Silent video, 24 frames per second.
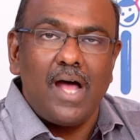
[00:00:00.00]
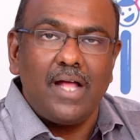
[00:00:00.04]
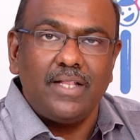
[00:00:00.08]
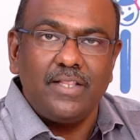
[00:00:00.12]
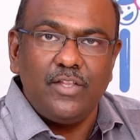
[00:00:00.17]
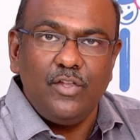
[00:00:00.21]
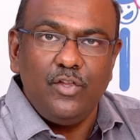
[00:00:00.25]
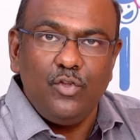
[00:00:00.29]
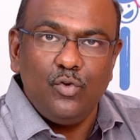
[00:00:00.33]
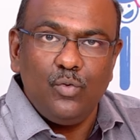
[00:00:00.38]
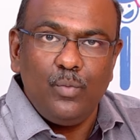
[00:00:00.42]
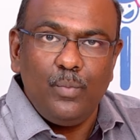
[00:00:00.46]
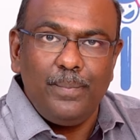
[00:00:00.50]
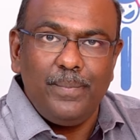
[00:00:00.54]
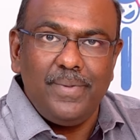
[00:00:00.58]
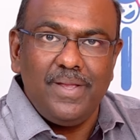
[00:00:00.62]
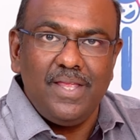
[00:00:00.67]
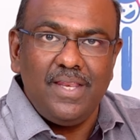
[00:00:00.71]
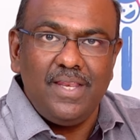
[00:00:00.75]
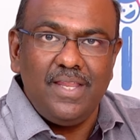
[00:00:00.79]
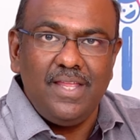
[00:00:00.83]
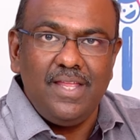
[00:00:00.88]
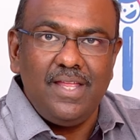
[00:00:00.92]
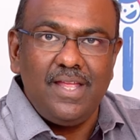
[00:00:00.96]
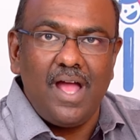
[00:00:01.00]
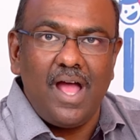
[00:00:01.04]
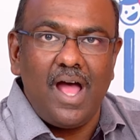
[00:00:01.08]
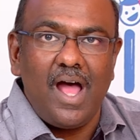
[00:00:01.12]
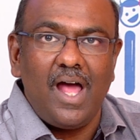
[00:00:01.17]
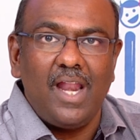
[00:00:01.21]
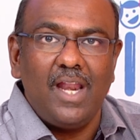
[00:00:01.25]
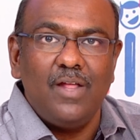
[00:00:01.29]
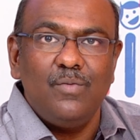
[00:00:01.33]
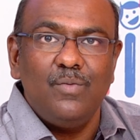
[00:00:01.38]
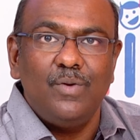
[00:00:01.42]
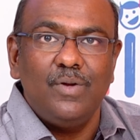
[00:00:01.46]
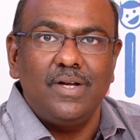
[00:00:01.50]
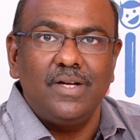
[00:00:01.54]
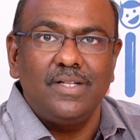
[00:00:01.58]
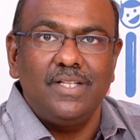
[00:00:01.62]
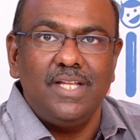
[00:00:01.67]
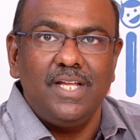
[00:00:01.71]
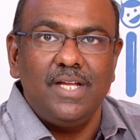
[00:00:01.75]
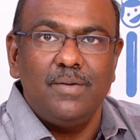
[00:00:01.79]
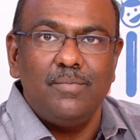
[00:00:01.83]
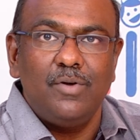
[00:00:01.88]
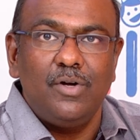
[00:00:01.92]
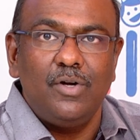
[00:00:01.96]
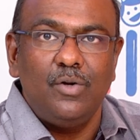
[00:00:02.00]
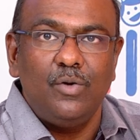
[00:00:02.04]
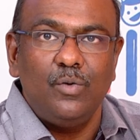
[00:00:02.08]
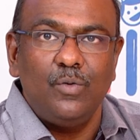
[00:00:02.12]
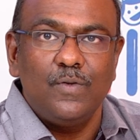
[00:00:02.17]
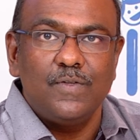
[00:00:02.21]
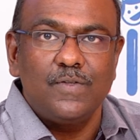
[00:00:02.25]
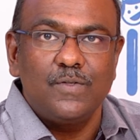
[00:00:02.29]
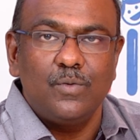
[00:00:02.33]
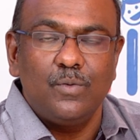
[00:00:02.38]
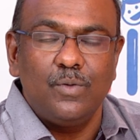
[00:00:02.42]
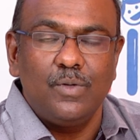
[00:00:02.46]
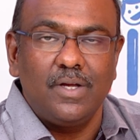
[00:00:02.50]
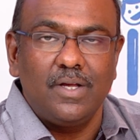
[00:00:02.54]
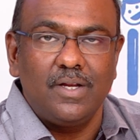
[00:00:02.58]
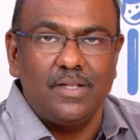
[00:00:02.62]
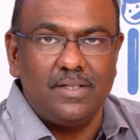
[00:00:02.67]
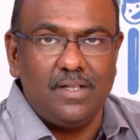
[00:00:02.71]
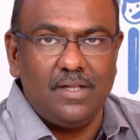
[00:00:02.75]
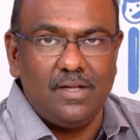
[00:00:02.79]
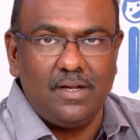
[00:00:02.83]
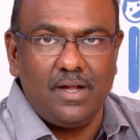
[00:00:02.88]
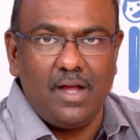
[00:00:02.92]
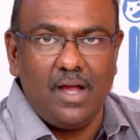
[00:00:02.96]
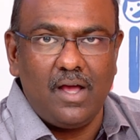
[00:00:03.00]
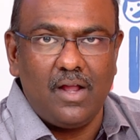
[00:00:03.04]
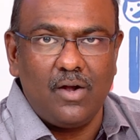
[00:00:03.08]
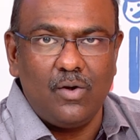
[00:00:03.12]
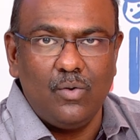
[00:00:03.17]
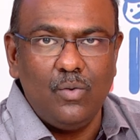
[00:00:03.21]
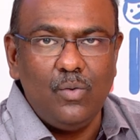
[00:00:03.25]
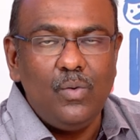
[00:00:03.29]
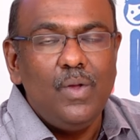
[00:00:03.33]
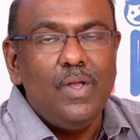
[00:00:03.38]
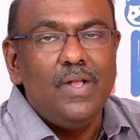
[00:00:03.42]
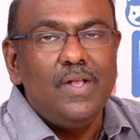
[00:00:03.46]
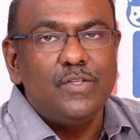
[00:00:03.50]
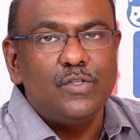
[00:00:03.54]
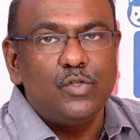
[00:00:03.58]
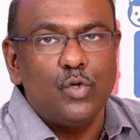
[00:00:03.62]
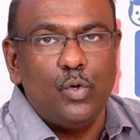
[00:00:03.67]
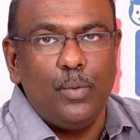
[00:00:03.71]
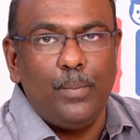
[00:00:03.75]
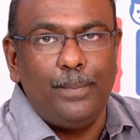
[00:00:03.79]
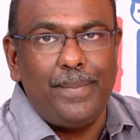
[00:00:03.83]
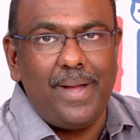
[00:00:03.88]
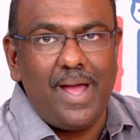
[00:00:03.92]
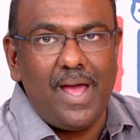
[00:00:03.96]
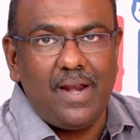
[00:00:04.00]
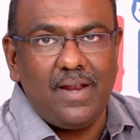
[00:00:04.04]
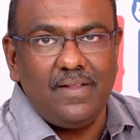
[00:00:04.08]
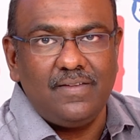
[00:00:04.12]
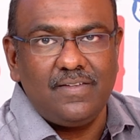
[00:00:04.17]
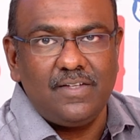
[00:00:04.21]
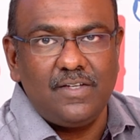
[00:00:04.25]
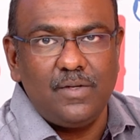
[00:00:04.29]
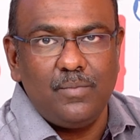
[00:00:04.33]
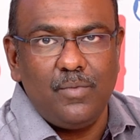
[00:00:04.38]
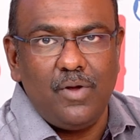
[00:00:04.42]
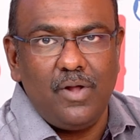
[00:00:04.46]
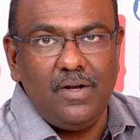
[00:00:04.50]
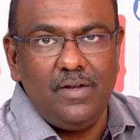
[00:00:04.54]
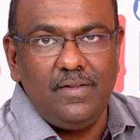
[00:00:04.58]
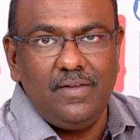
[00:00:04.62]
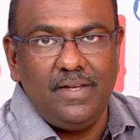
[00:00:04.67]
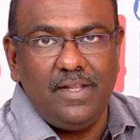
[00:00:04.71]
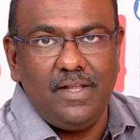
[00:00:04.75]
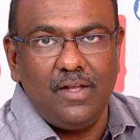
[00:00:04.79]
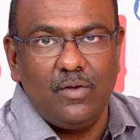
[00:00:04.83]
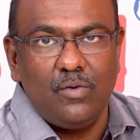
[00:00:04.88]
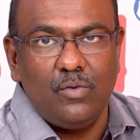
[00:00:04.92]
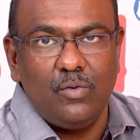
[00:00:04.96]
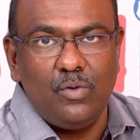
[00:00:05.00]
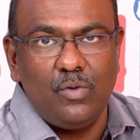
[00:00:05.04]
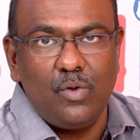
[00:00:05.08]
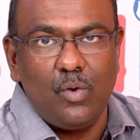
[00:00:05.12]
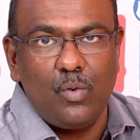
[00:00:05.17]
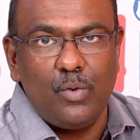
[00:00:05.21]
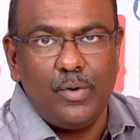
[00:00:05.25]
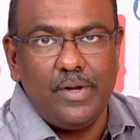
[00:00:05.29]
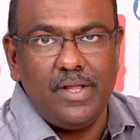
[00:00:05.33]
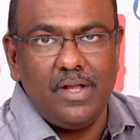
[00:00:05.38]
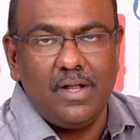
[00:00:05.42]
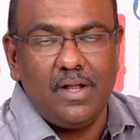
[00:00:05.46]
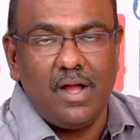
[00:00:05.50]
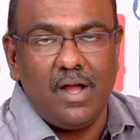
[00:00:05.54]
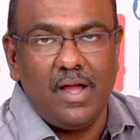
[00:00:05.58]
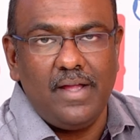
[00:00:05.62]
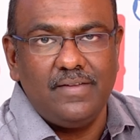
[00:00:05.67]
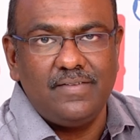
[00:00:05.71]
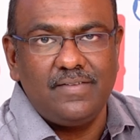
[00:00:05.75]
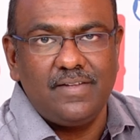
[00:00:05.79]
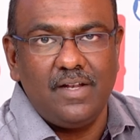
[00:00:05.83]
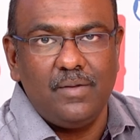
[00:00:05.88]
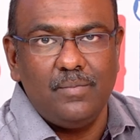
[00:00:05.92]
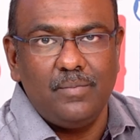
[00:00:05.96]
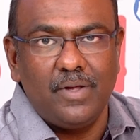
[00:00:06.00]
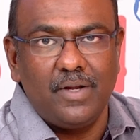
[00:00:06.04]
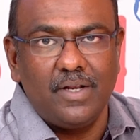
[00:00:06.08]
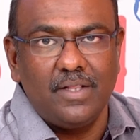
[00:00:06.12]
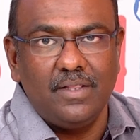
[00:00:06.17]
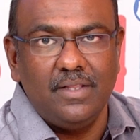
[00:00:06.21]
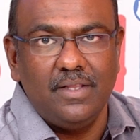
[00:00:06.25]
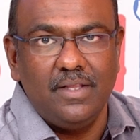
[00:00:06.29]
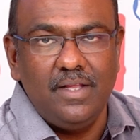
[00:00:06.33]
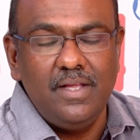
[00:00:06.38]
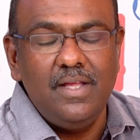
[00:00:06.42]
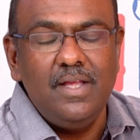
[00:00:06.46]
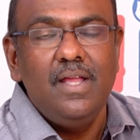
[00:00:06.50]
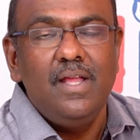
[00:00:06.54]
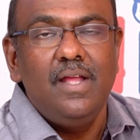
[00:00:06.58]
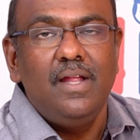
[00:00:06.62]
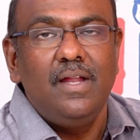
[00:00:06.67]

அதையும் மீறி அளவுக்கு அதிகமாக டோஸ் கொடுக்கறது தான் காரணம் ஸோ பேரஸ்டமால்னு நீங்கள் கொடுக்கக்கூடிய காய்ச்சல் மருந்து